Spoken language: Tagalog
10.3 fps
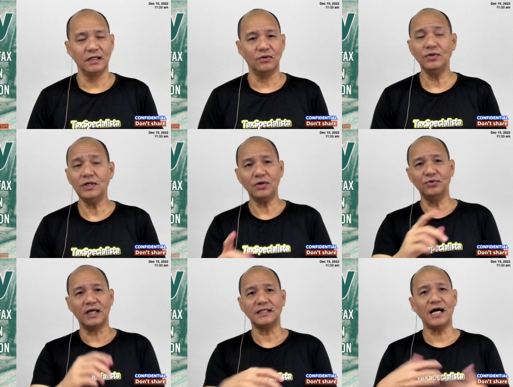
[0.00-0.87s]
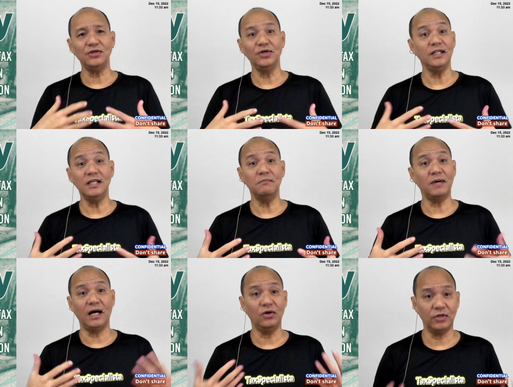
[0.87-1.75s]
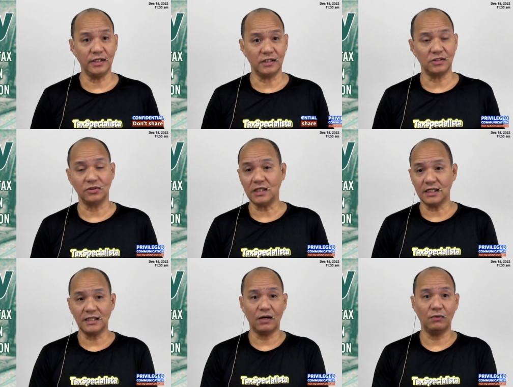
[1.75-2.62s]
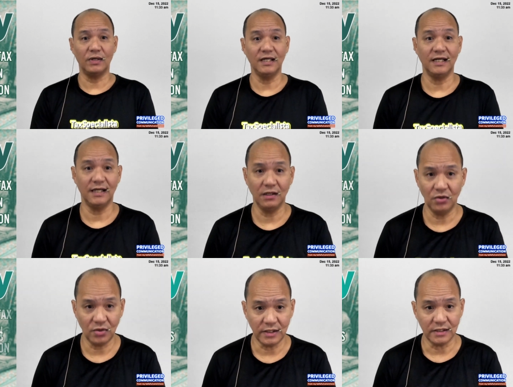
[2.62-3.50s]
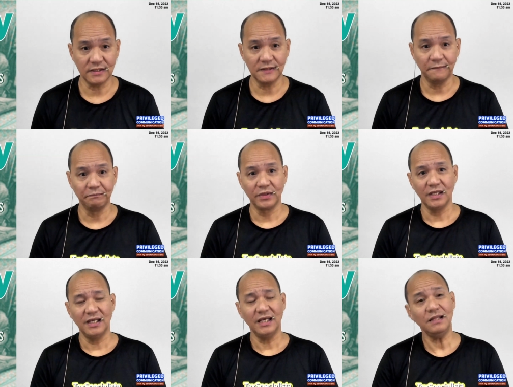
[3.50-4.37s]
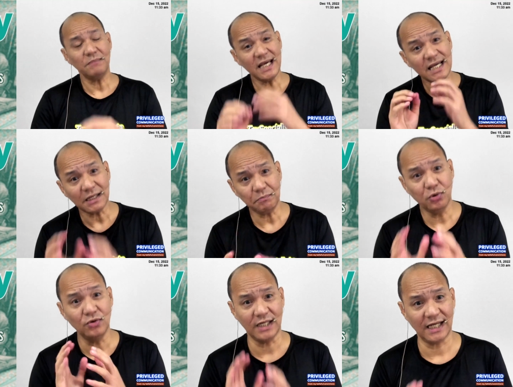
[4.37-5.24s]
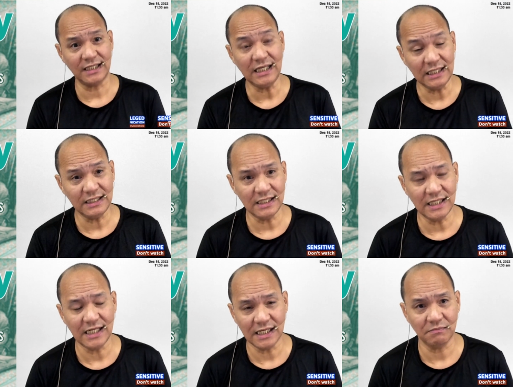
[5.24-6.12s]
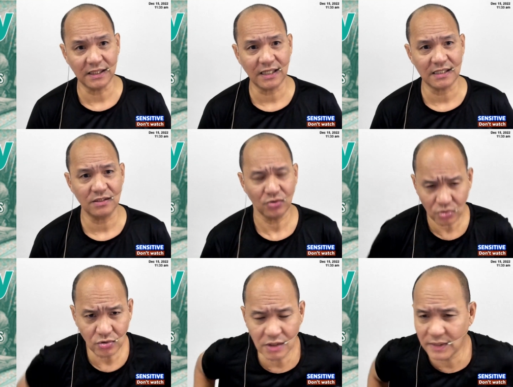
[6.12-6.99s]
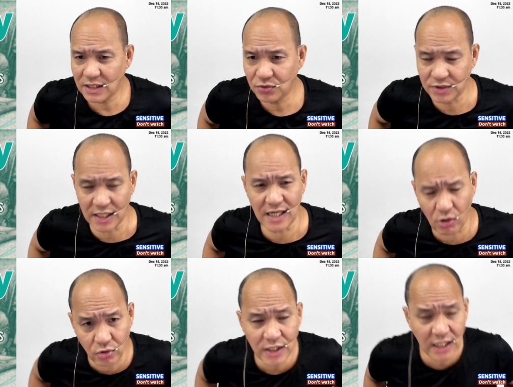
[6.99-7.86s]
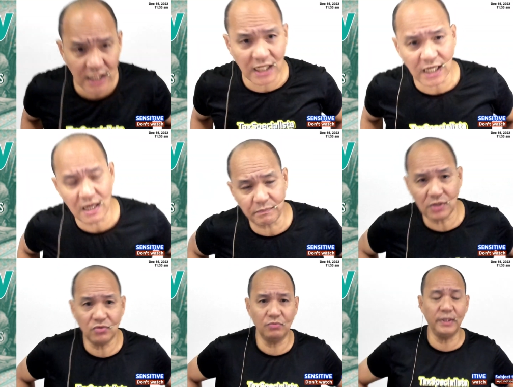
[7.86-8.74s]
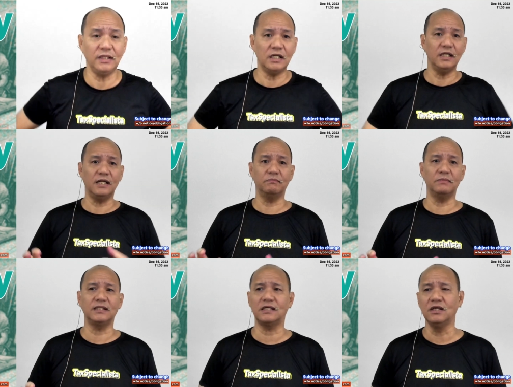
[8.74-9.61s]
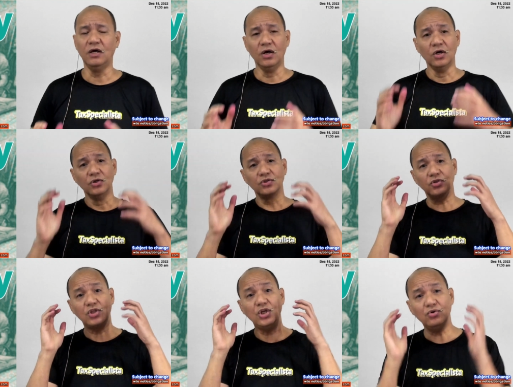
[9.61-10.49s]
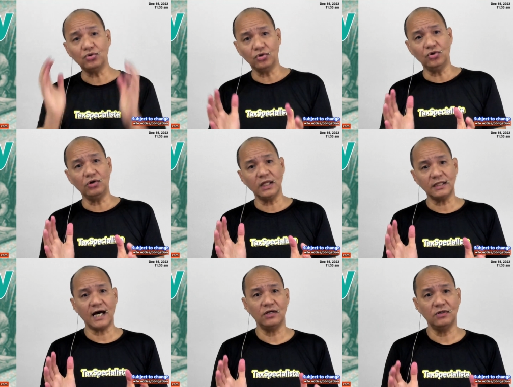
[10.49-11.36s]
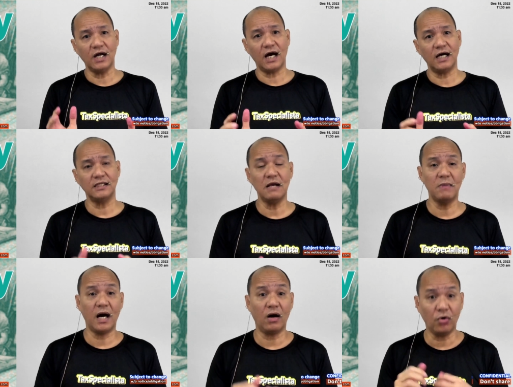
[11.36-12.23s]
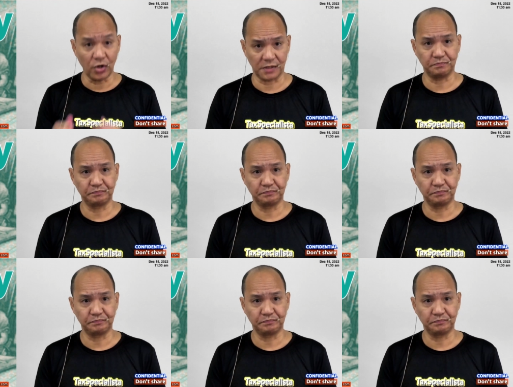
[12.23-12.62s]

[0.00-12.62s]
unang-una tayong hindi mga lawyers o tinatawag na non-lawyers, mahirap po nating intindihin ang batas. Totoo naman ho yan. Ako ho'y nahihirapan hong mintindi ng batas. So, tinutulungan tayo ng ating mga court.